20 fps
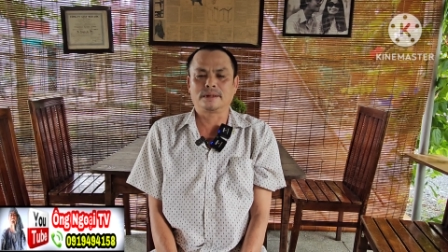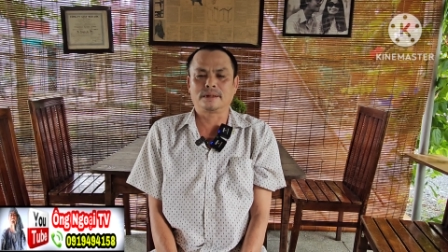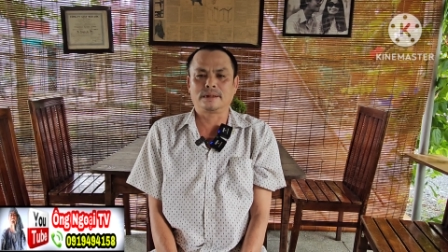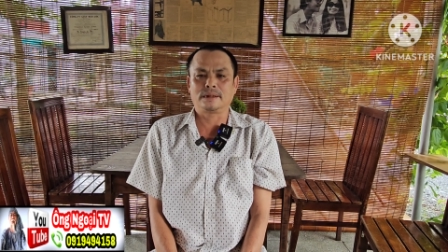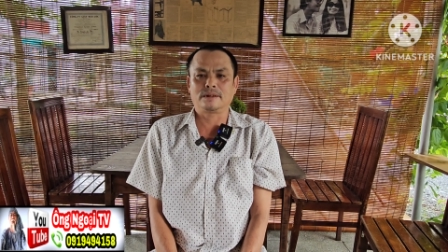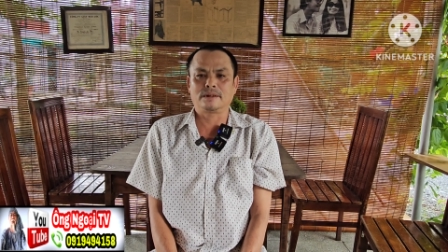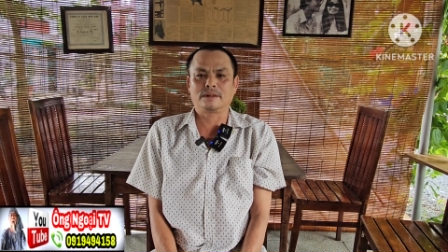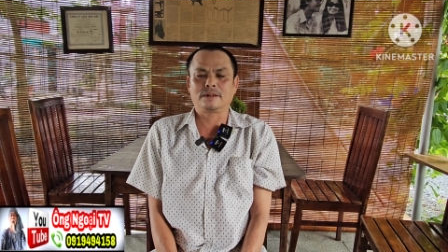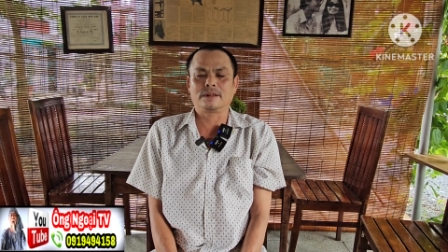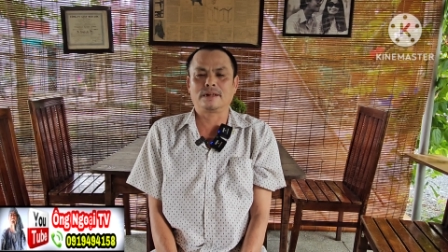
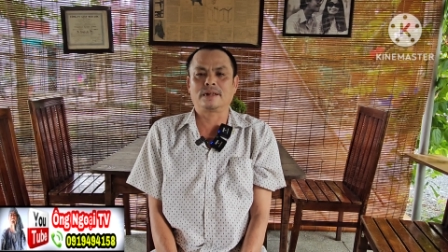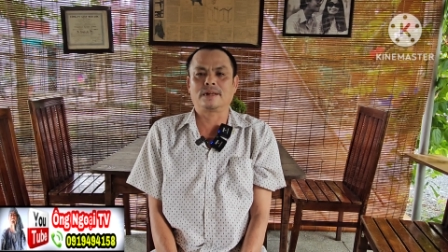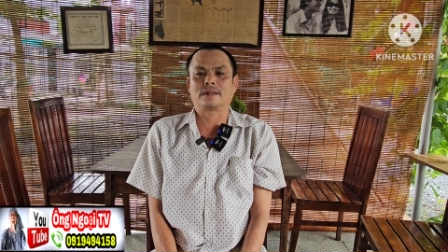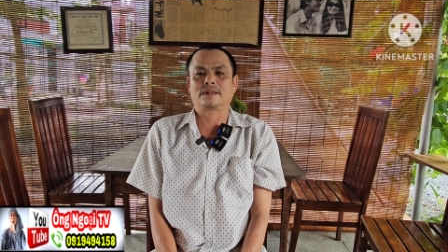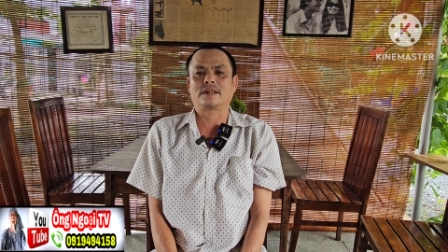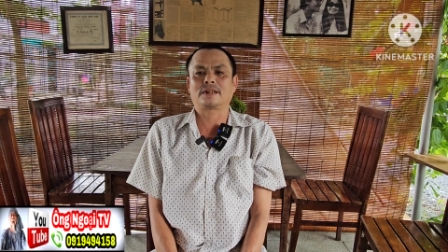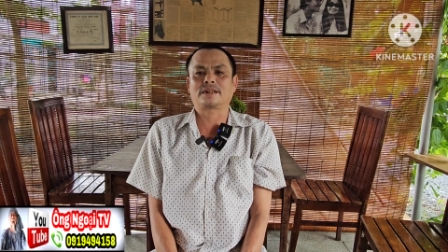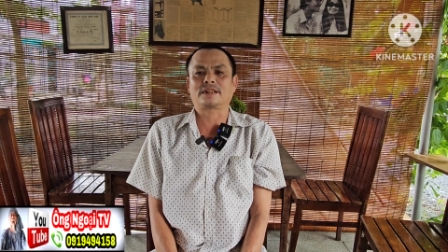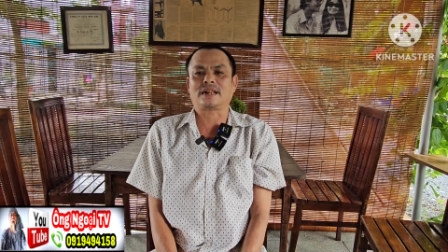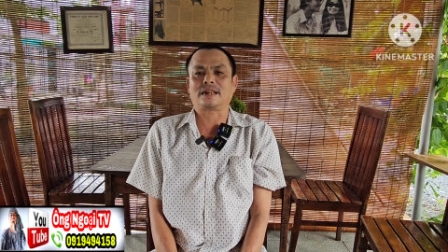nên nó
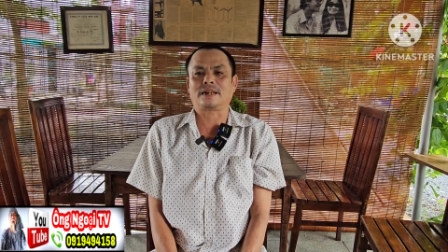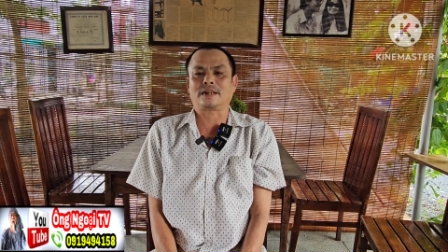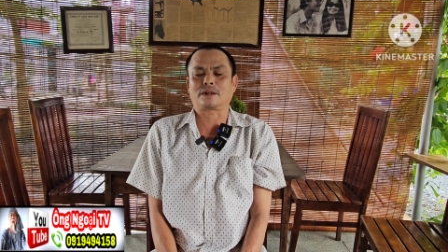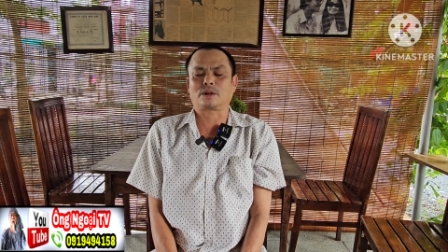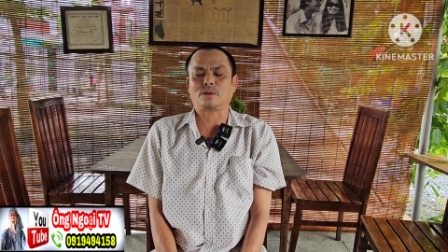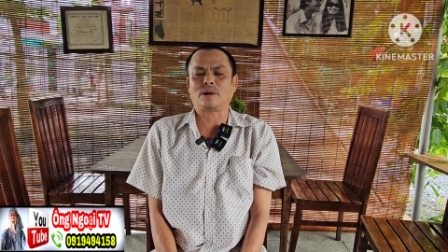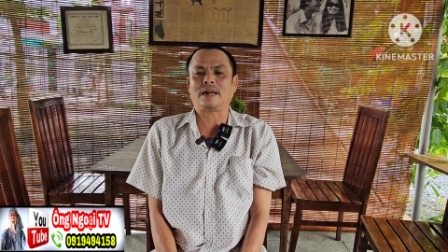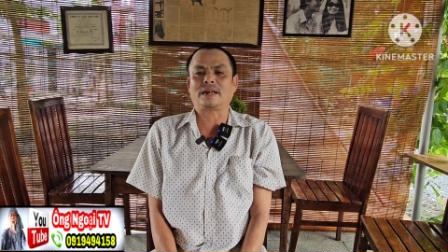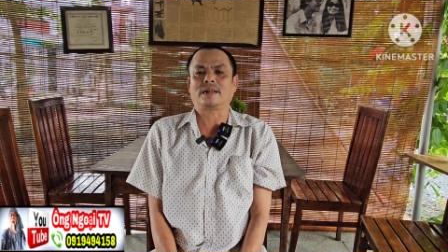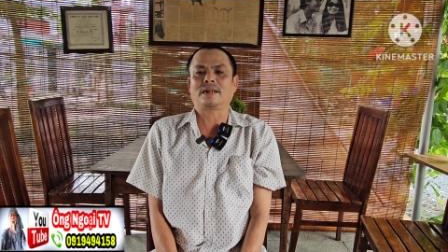là tất cả là
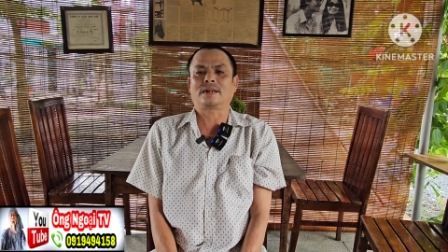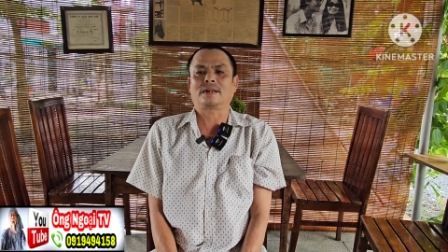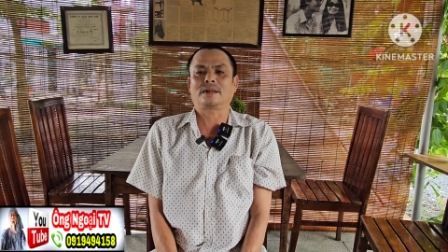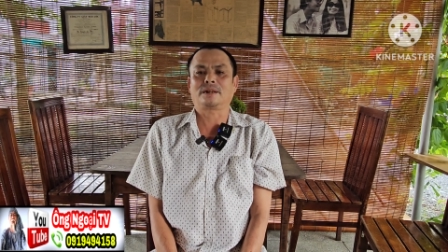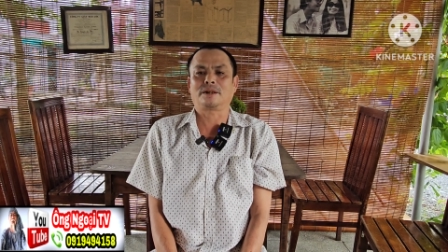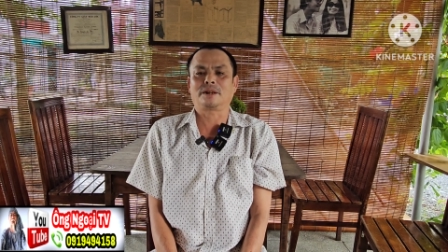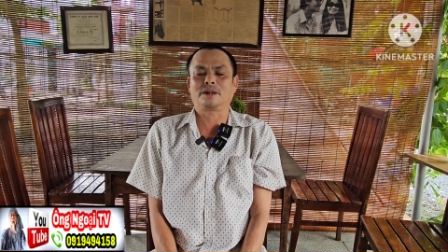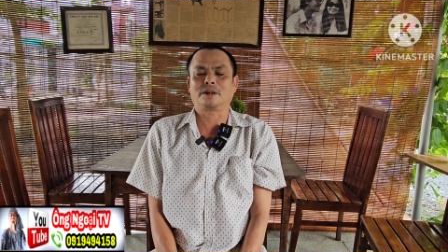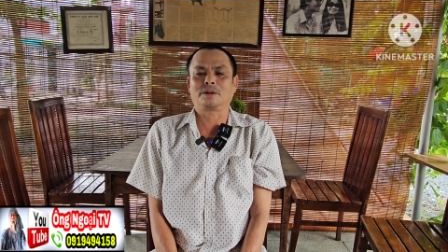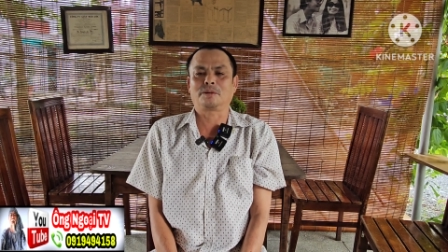toàn
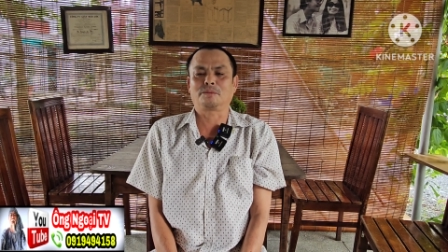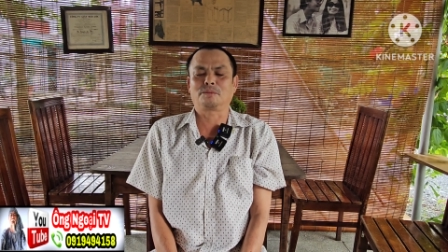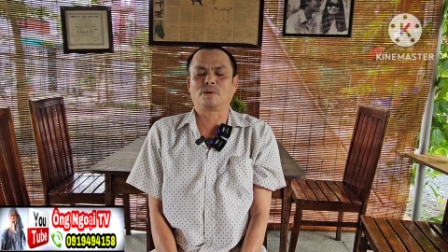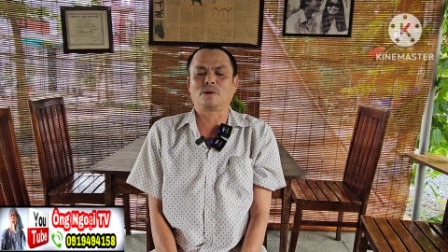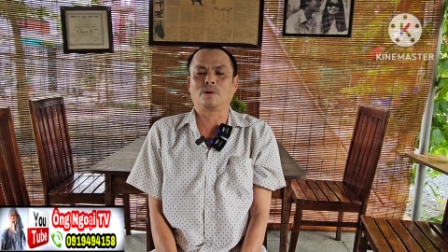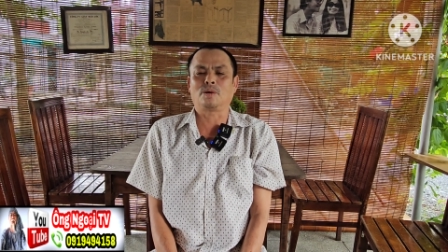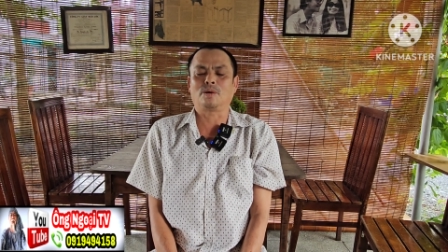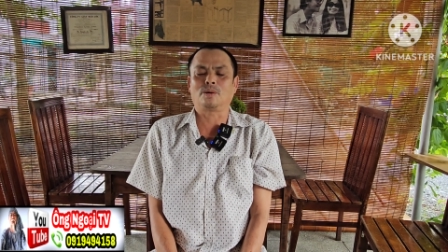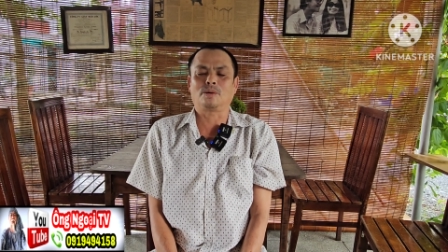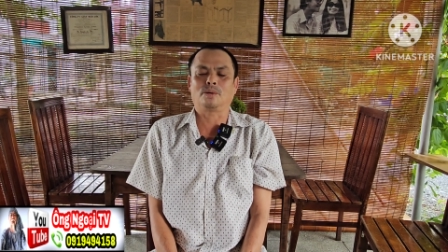
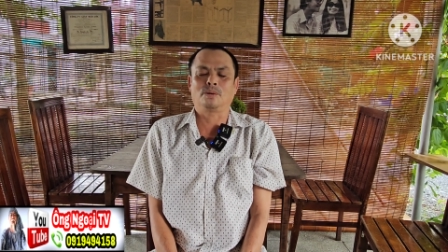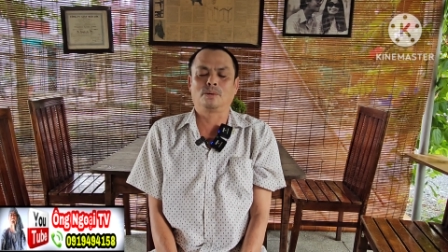bộ